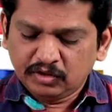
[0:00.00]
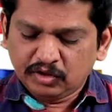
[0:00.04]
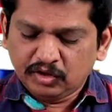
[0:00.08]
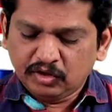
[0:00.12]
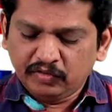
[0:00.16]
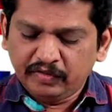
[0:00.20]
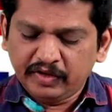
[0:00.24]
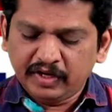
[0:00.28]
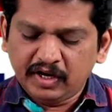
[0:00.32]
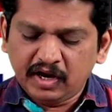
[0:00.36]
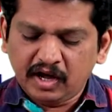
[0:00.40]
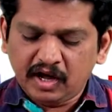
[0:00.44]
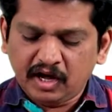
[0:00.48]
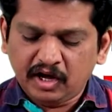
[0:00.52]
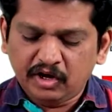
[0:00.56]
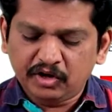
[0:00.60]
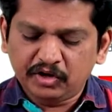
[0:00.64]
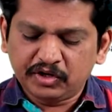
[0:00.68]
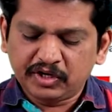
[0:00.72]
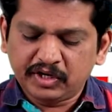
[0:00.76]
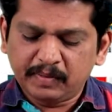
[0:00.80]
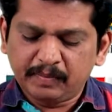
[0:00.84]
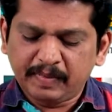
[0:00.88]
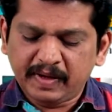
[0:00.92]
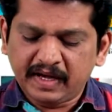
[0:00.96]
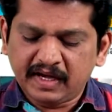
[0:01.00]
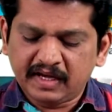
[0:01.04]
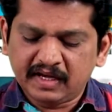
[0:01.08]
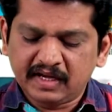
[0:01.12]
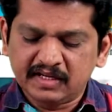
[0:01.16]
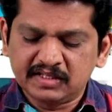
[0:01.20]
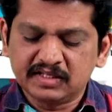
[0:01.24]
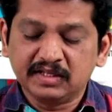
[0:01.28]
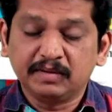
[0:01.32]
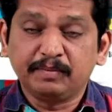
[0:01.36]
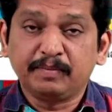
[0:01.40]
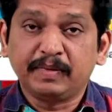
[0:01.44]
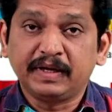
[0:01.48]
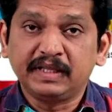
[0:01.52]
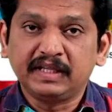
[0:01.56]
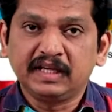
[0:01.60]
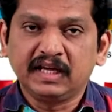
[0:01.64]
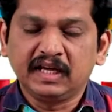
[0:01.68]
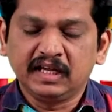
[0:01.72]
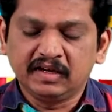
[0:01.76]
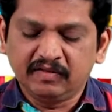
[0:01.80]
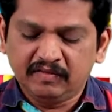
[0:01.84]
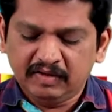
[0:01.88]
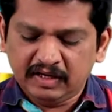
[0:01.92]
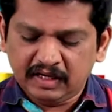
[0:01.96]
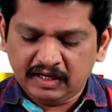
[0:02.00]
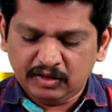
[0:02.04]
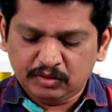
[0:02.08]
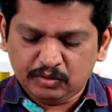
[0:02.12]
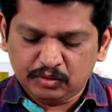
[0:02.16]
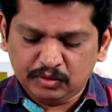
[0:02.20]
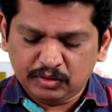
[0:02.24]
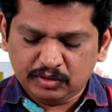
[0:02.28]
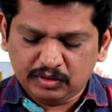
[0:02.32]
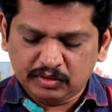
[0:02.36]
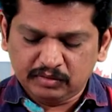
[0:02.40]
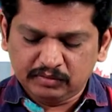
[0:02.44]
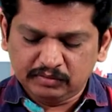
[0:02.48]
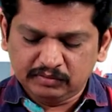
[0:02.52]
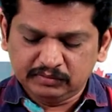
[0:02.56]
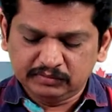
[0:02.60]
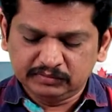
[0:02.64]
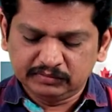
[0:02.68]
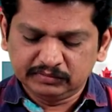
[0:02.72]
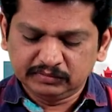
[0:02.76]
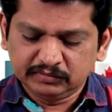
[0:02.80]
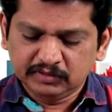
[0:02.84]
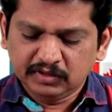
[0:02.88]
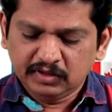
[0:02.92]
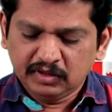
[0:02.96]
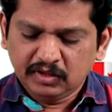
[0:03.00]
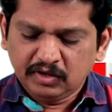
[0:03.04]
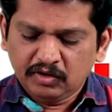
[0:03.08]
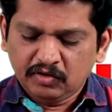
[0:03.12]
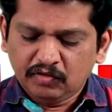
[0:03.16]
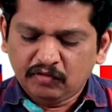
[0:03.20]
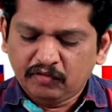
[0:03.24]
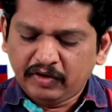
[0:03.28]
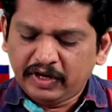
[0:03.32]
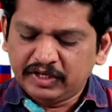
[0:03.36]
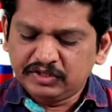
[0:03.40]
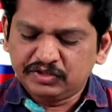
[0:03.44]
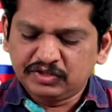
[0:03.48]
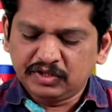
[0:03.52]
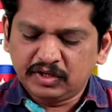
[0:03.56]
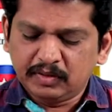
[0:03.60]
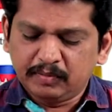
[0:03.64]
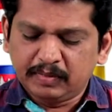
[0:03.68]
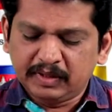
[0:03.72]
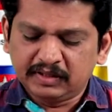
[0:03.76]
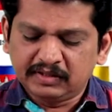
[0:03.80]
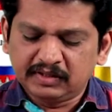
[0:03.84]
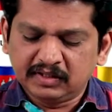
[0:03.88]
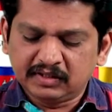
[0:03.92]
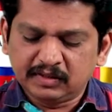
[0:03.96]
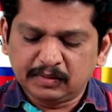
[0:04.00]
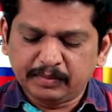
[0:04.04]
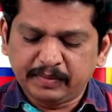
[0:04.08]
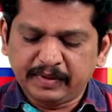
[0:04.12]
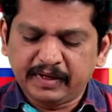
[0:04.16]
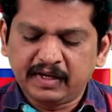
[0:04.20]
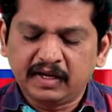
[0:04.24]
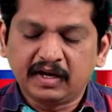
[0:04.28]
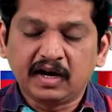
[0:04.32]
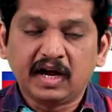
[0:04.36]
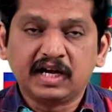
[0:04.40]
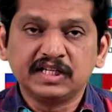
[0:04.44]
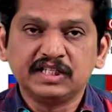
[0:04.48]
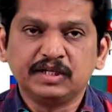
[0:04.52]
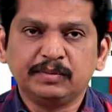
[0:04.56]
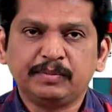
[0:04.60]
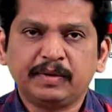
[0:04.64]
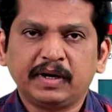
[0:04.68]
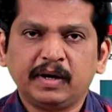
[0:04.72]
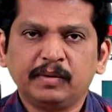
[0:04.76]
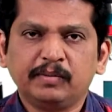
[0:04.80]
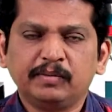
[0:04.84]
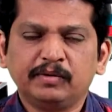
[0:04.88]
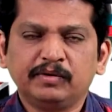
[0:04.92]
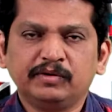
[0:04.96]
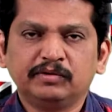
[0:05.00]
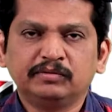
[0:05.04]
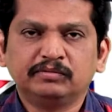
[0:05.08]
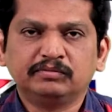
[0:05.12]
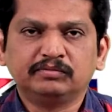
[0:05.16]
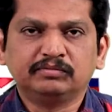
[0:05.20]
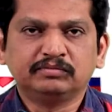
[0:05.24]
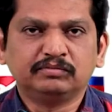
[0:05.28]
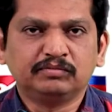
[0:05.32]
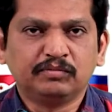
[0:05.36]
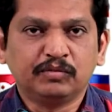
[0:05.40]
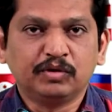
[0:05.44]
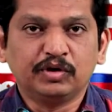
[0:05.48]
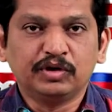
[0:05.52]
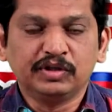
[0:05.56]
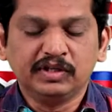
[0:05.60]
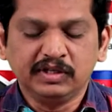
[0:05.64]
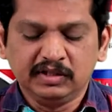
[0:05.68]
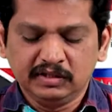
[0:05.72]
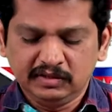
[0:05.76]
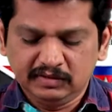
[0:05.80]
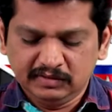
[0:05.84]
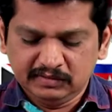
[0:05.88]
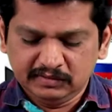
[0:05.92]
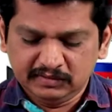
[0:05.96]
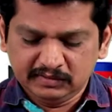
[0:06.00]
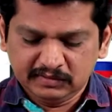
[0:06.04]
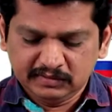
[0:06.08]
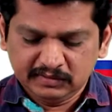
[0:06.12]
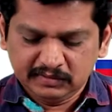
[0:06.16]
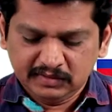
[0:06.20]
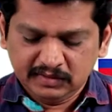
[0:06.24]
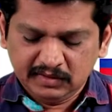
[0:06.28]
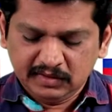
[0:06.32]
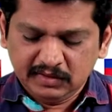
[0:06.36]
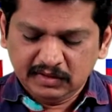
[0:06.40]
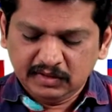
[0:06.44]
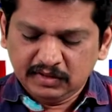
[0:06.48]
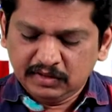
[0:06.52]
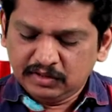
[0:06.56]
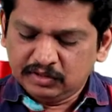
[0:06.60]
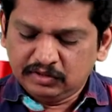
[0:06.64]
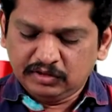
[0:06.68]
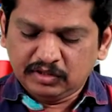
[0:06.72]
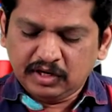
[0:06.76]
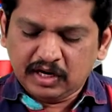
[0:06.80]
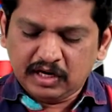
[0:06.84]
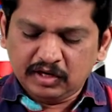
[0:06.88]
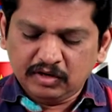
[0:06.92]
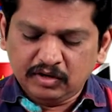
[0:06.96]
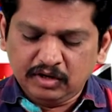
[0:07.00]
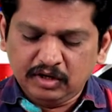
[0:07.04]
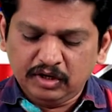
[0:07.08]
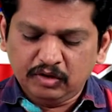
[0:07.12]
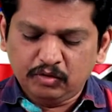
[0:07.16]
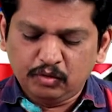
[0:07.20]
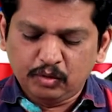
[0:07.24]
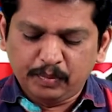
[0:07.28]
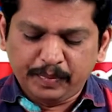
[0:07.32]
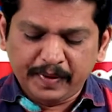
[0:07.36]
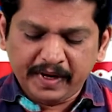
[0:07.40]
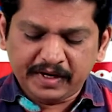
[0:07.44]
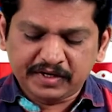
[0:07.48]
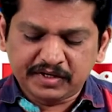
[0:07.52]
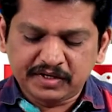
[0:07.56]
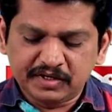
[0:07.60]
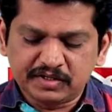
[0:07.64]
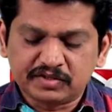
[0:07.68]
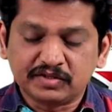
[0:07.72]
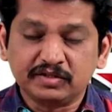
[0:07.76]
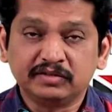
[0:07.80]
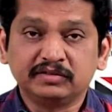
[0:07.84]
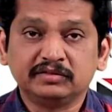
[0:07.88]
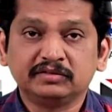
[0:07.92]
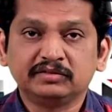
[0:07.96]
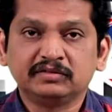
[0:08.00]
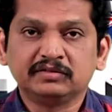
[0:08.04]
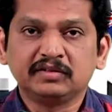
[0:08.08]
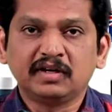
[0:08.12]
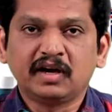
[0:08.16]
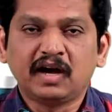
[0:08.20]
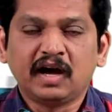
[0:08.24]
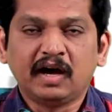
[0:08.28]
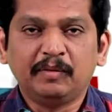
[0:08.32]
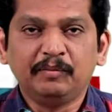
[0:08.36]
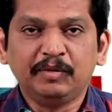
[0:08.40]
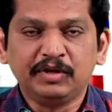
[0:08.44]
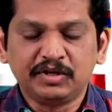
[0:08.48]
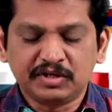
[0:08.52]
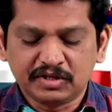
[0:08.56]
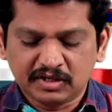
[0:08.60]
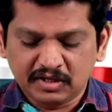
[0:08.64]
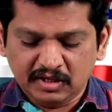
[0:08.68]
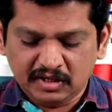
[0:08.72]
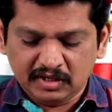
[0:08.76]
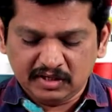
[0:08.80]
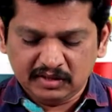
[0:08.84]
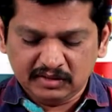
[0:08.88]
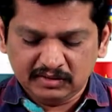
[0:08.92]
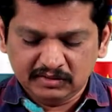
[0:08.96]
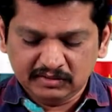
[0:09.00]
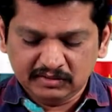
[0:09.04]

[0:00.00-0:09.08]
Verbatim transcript: కోవిడ్ ఆరోగ్య ప్యాకేజీ పదిహేను వేల కోట్లు వైద్యుల భద్రతపై రాజీ పడబోం మోదీ దాడుల్ని ఉపేక్షించం అమిత్ షా